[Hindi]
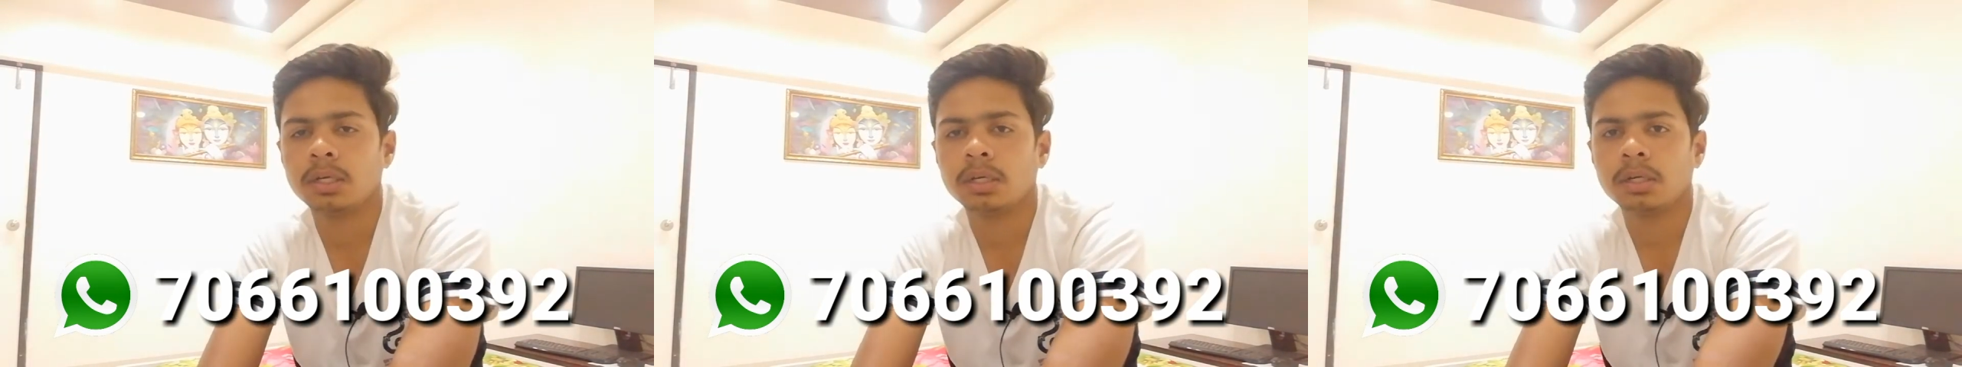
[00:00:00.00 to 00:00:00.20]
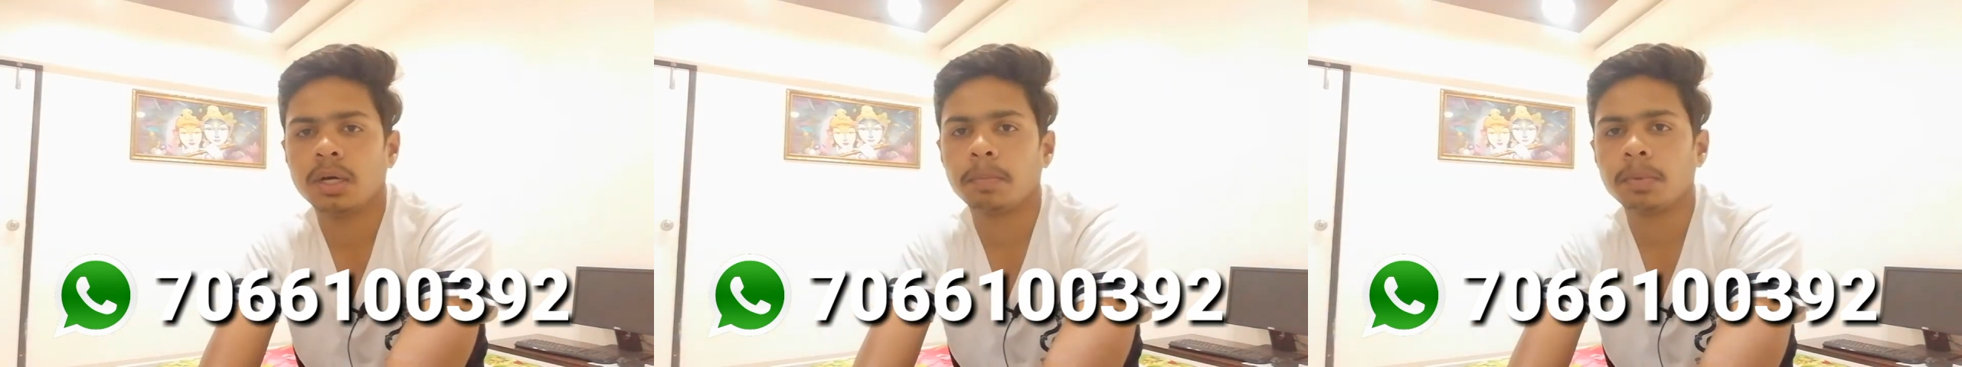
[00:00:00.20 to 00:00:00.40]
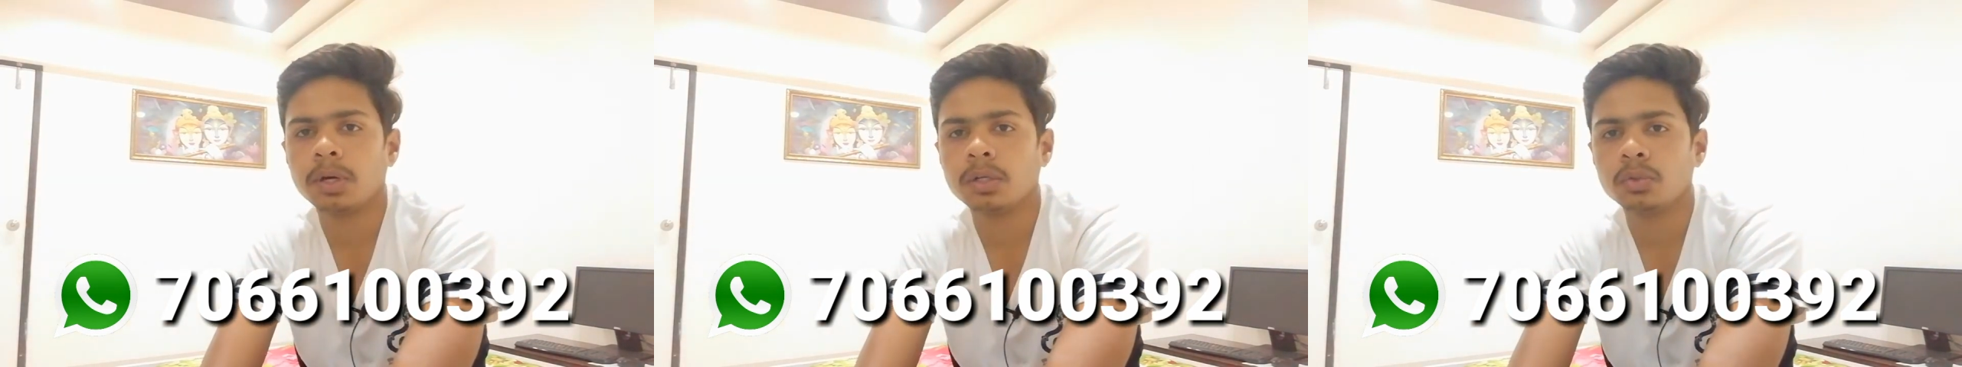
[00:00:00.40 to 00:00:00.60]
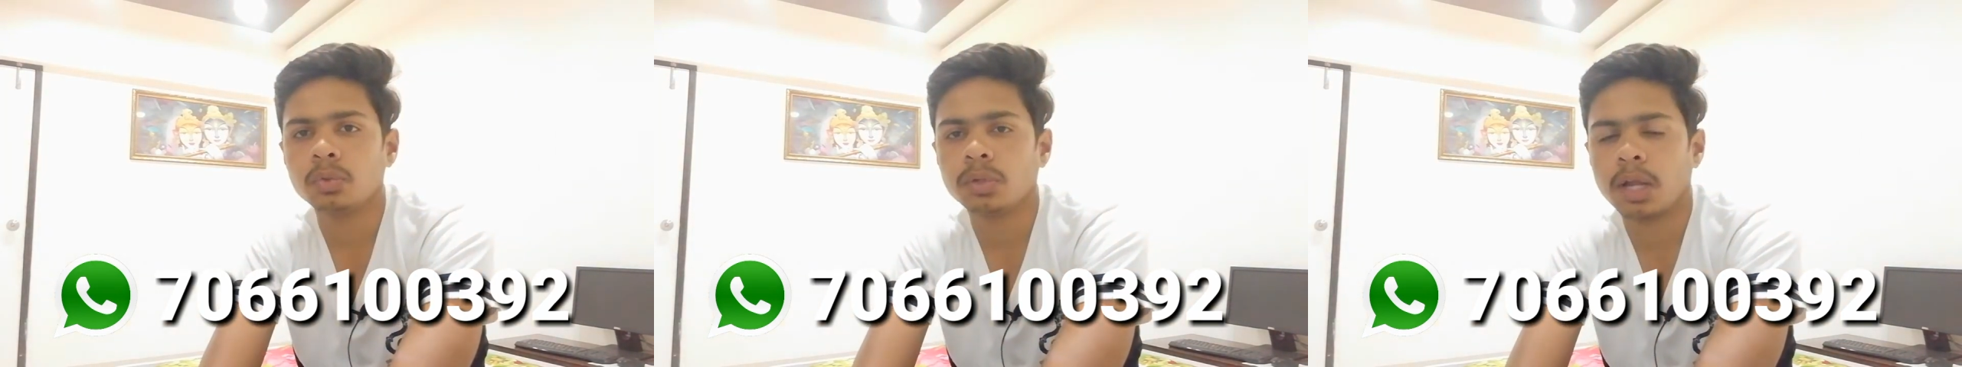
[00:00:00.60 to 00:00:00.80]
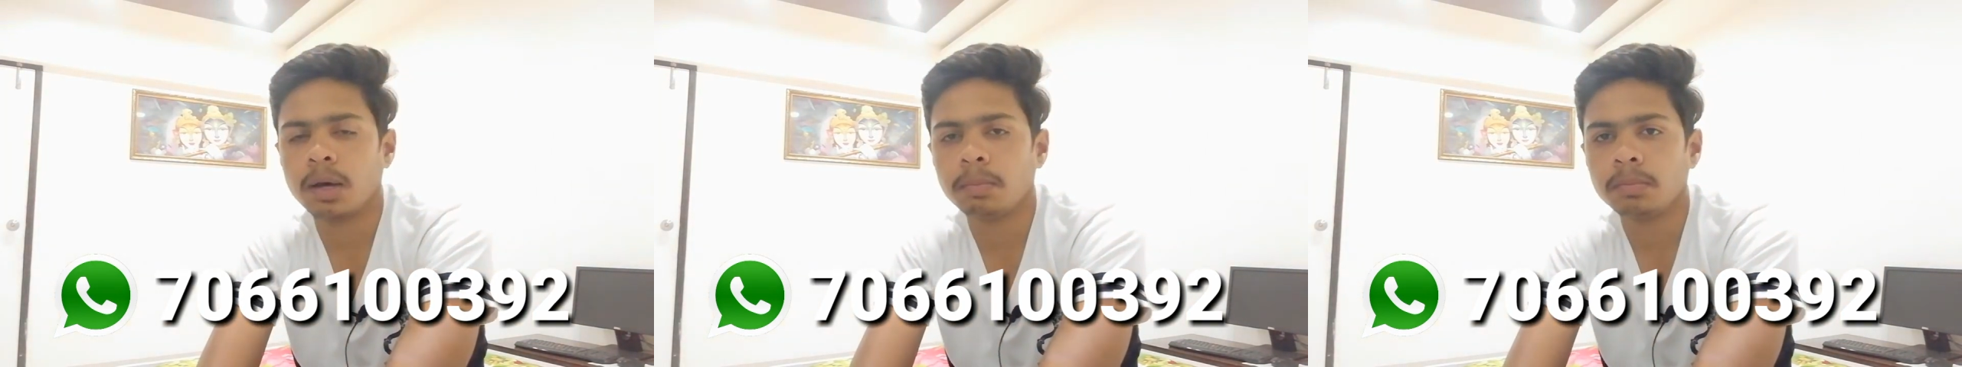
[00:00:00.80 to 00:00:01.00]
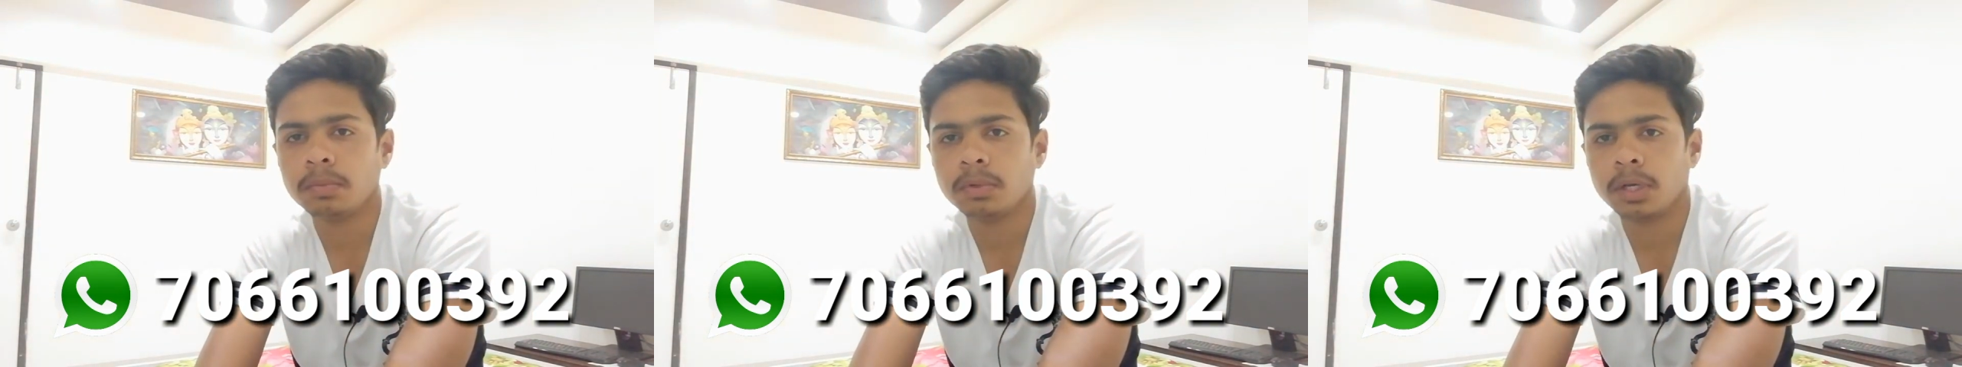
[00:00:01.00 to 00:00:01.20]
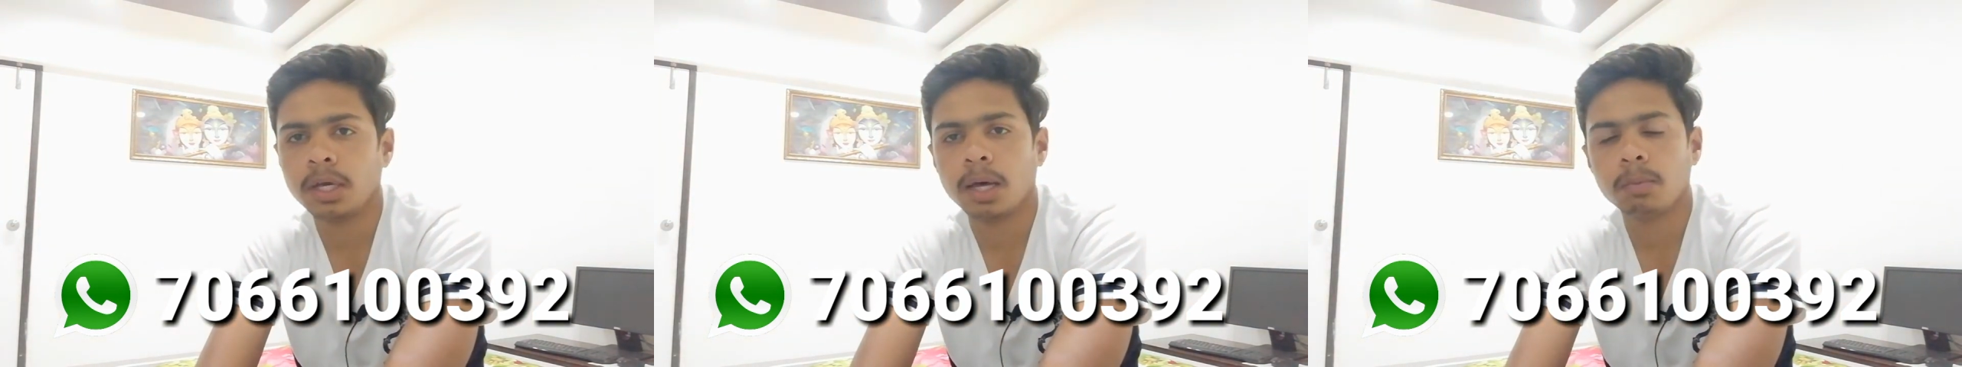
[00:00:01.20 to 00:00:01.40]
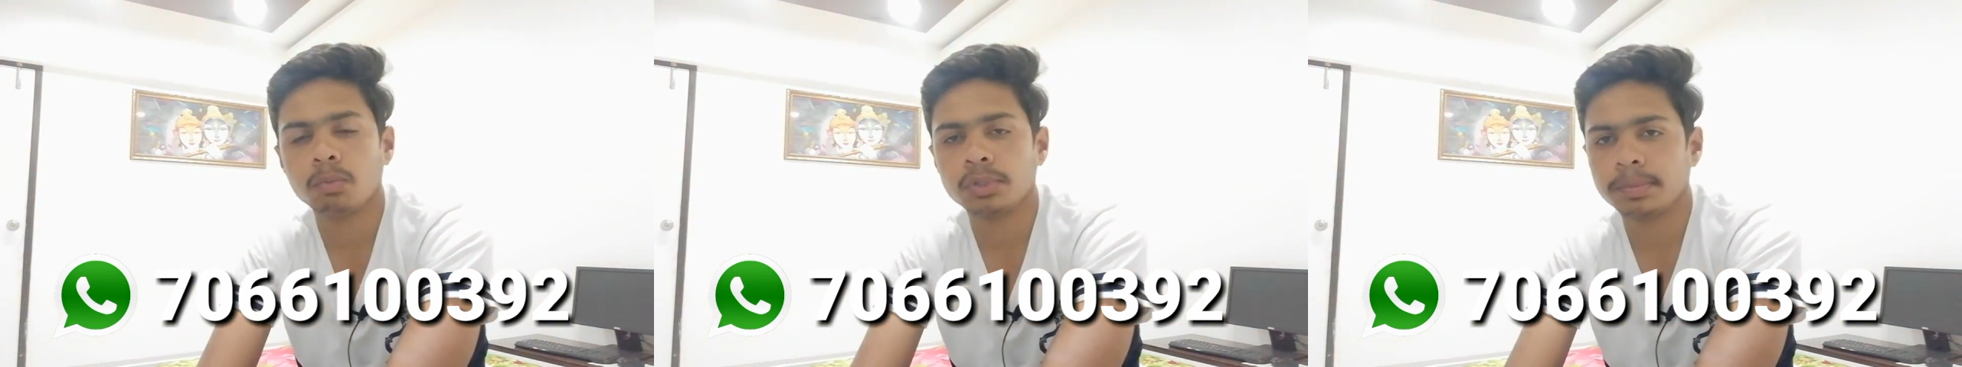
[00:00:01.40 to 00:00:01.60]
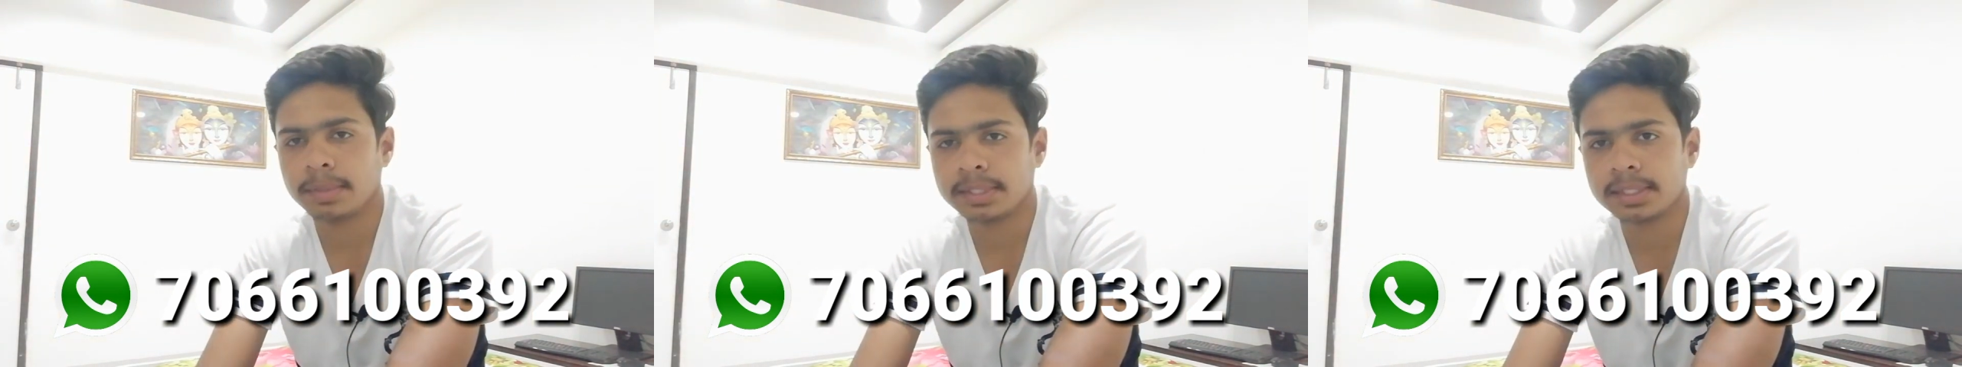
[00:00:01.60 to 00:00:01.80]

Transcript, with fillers: आपका जो नाम है आप मुझे